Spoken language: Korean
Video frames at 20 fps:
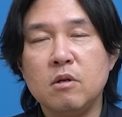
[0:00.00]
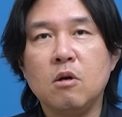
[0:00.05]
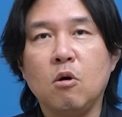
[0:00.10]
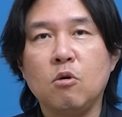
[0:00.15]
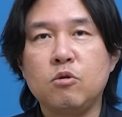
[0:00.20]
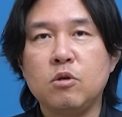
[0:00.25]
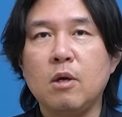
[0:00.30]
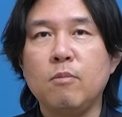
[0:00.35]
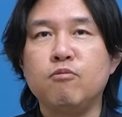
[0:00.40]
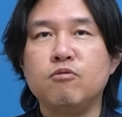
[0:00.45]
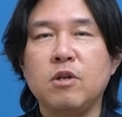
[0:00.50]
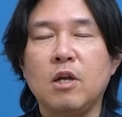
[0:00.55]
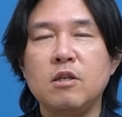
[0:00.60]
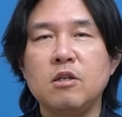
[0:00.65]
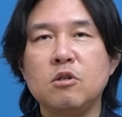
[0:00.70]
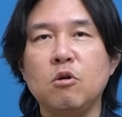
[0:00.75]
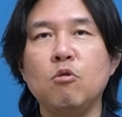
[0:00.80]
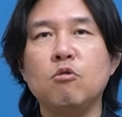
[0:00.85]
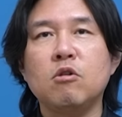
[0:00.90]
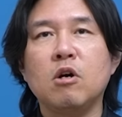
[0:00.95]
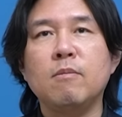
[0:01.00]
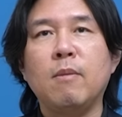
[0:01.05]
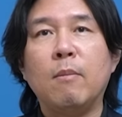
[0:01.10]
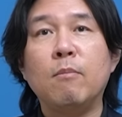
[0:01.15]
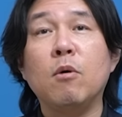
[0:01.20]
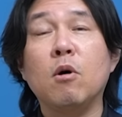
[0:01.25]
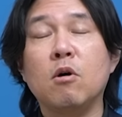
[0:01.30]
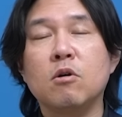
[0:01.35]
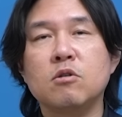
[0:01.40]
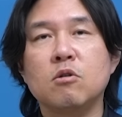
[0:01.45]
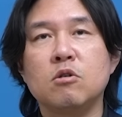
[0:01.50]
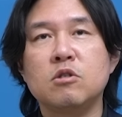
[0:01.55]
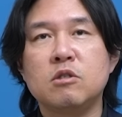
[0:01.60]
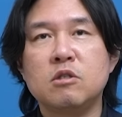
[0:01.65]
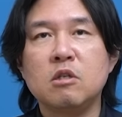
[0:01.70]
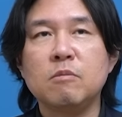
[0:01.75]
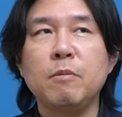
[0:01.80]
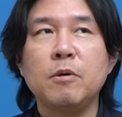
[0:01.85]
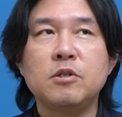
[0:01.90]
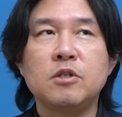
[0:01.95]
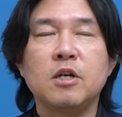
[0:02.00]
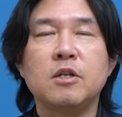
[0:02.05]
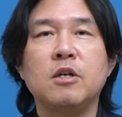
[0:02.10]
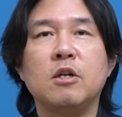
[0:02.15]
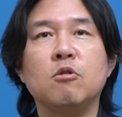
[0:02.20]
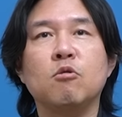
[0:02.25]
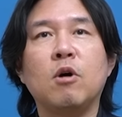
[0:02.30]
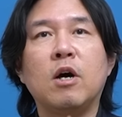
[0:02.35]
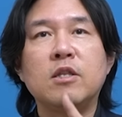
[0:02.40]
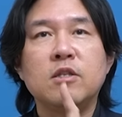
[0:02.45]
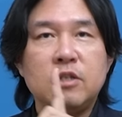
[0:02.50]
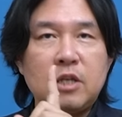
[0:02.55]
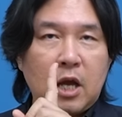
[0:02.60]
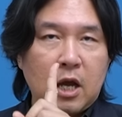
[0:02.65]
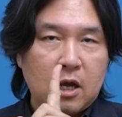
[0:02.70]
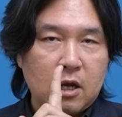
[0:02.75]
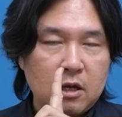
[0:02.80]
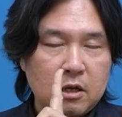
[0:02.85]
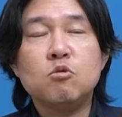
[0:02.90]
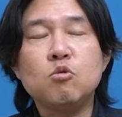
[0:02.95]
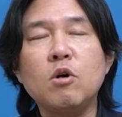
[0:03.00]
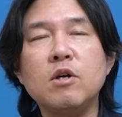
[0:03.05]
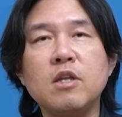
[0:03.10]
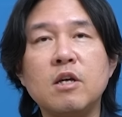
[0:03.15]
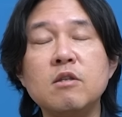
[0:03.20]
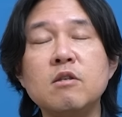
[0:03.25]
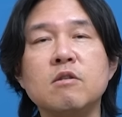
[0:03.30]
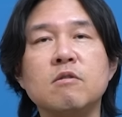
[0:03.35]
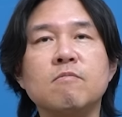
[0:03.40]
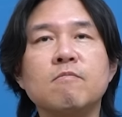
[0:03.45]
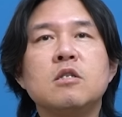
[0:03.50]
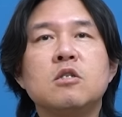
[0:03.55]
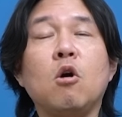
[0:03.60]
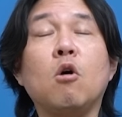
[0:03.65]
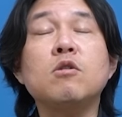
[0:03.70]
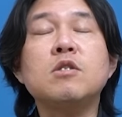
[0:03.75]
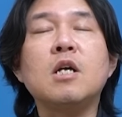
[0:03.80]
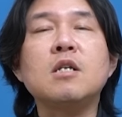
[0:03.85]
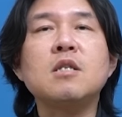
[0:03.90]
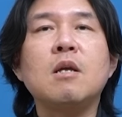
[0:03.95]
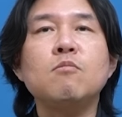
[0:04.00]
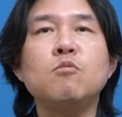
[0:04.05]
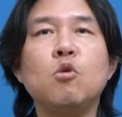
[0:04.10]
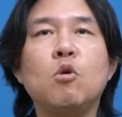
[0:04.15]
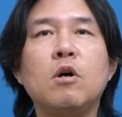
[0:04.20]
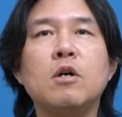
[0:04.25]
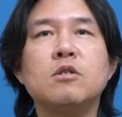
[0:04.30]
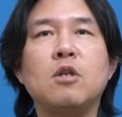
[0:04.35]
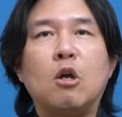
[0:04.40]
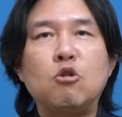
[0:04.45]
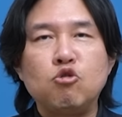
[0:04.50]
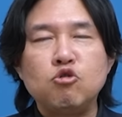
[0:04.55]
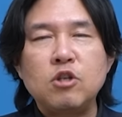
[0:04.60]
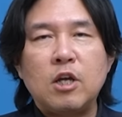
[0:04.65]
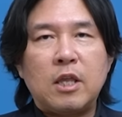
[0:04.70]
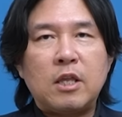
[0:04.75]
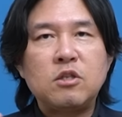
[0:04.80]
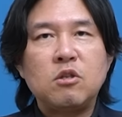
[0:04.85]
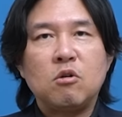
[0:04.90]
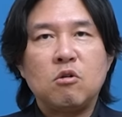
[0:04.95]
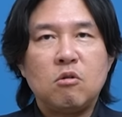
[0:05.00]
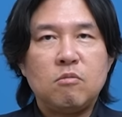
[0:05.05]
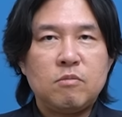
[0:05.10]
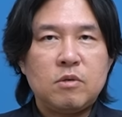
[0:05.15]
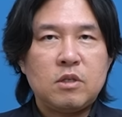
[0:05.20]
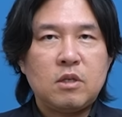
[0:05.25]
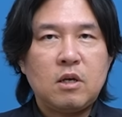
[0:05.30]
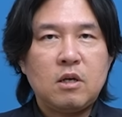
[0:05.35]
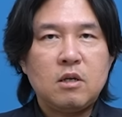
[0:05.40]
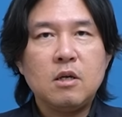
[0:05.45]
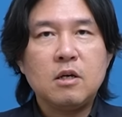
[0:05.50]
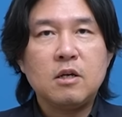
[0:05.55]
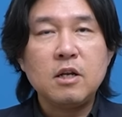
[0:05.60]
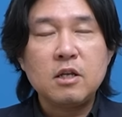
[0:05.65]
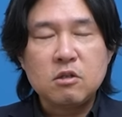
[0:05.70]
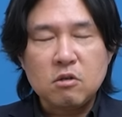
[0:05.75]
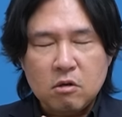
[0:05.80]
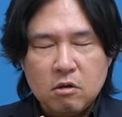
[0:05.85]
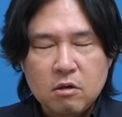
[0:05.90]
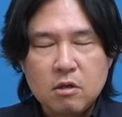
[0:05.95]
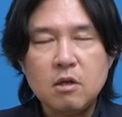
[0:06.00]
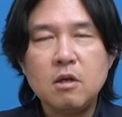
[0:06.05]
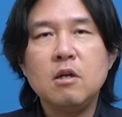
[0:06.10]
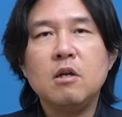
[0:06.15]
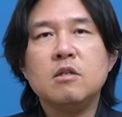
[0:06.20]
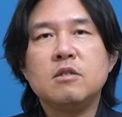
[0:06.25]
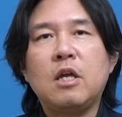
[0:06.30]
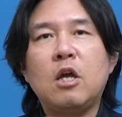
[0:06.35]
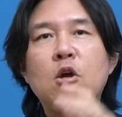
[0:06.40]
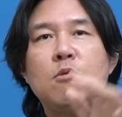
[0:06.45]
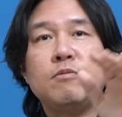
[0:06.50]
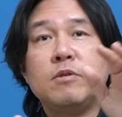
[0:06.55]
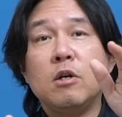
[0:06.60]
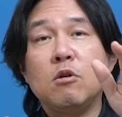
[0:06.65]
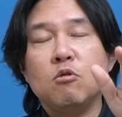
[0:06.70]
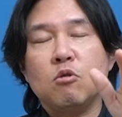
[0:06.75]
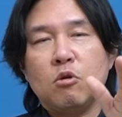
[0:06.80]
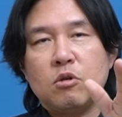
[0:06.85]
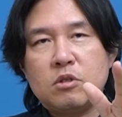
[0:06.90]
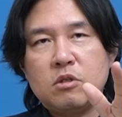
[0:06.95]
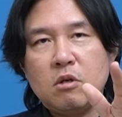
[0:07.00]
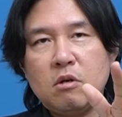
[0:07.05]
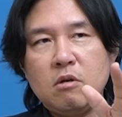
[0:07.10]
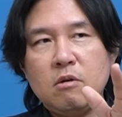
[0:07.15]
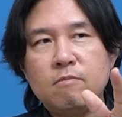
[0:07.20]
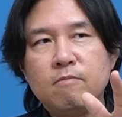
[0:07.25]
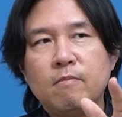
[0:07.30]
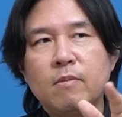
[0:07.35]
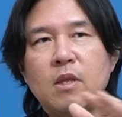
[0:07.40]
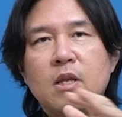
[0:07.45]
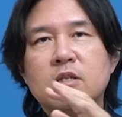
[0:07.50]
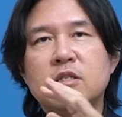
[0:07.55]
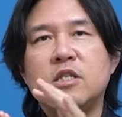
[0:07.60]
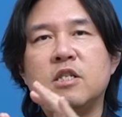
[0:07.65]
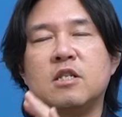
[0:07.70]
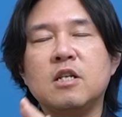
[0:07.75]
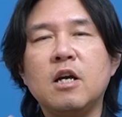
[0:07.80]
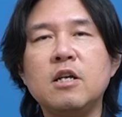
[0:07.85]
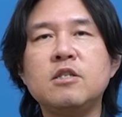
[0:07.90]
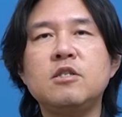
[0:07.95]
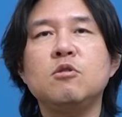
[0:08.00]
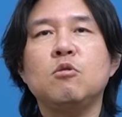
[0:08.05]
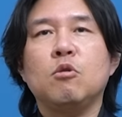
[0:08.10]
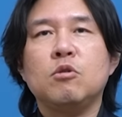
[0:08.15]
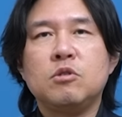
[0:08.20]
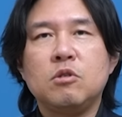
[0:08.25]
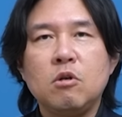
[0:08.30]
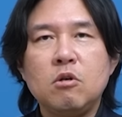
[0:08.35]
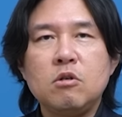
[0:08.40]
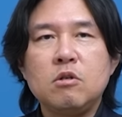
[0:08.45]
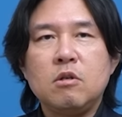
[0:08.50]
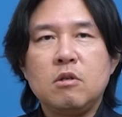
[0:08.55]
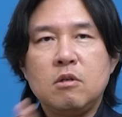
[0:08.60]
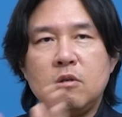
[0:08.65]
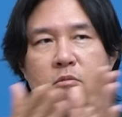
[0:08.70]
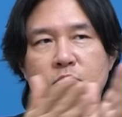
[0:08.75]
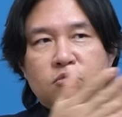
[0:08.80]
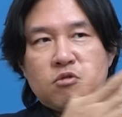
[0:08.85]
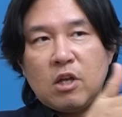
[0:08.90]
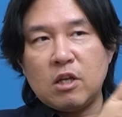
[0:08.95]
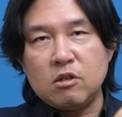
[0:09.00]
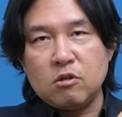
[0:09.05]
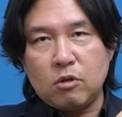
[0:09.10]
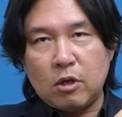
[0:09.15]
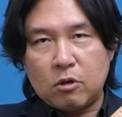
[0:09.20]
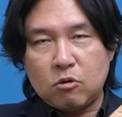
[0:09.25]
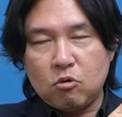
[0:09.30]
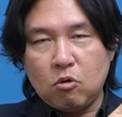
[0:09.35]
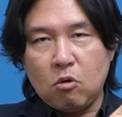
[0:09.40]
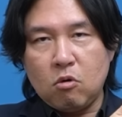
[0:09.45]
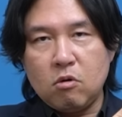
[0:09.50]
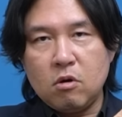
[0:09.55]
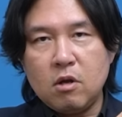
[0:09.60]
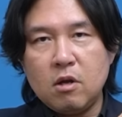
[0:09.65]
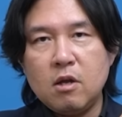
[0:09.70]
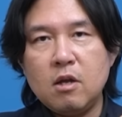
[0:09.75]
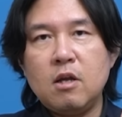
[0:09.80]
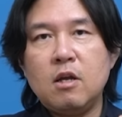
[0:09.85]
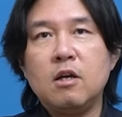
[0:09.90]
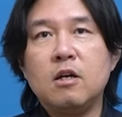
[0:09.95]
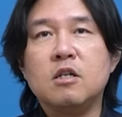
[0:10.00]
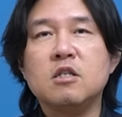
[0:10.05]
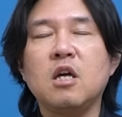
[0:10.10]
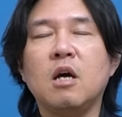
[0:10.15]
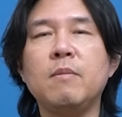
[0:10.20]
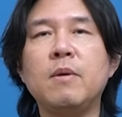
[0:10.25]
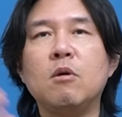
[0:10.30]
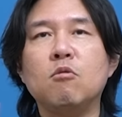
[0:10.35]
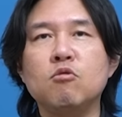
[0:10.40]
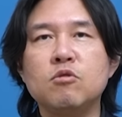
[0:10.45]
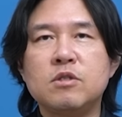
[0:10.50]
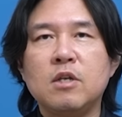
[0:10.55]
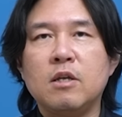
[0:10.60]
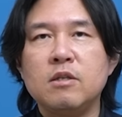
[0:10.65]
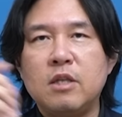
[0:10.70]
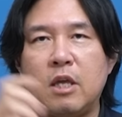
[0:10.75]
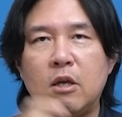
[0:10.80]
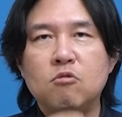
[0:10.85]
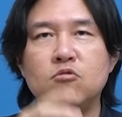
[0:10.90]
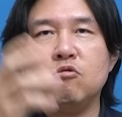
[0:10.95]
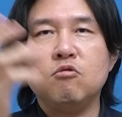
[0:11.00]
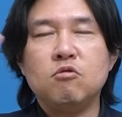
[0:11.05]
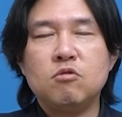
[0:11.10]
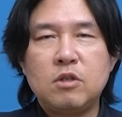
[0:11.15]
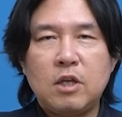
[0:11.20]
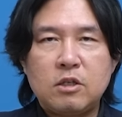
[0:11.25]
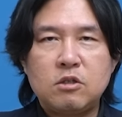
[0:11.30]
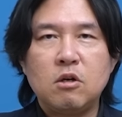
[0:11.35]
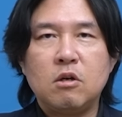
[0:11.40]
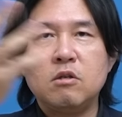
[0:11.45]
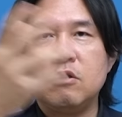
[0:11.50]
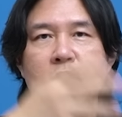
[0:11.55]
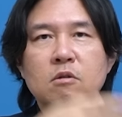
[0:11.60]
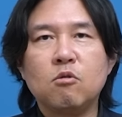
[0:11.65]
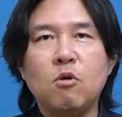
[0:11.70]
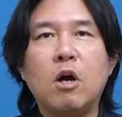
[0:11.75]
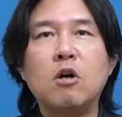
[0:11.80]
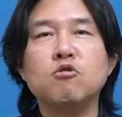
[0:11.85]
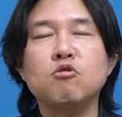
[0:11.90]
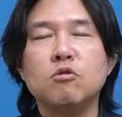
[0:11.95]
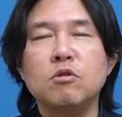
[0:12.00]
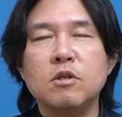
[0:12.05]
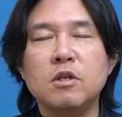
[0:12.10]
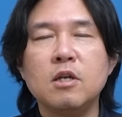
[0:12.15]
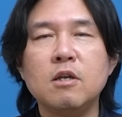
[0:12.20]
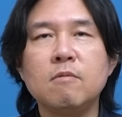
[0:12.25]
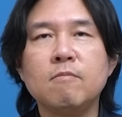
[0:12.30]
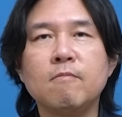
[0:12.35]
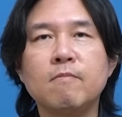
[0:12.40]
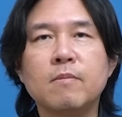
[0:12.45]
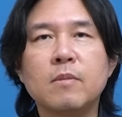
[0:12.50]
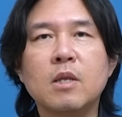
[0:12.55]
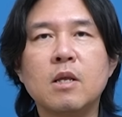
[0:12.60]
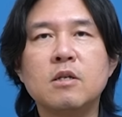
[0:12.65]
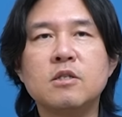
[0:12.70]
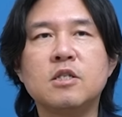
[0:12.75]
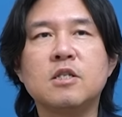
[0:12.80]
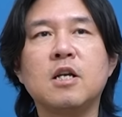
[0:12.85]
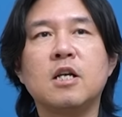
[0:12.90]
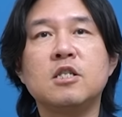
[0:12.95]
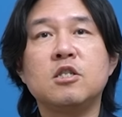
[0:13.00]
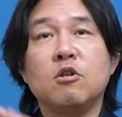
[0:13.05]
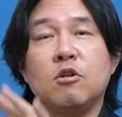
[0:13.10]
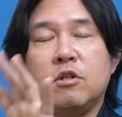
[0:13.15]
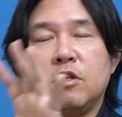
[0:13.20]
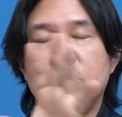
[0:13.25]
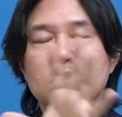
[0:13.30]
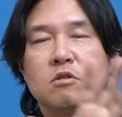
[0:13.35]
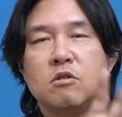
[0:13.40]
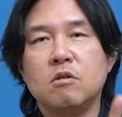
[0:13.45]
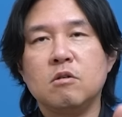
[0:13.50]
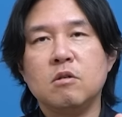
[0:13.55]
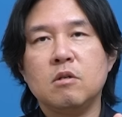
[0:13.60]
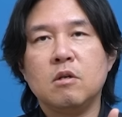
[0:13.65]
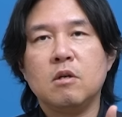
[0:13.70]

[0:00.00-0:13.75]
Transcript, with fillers: 어떻게 부산이 서울하고 맞먹어서 특별시가 되려고 하느냐. 또 하나는 경상남도가 놔주지 않았던 겁니다. 그래서 타협책으로서 직할시로서 부산이 됐고 그 다음에 울산, 대구, 대전, 광주 등이 직할시가 됐죠.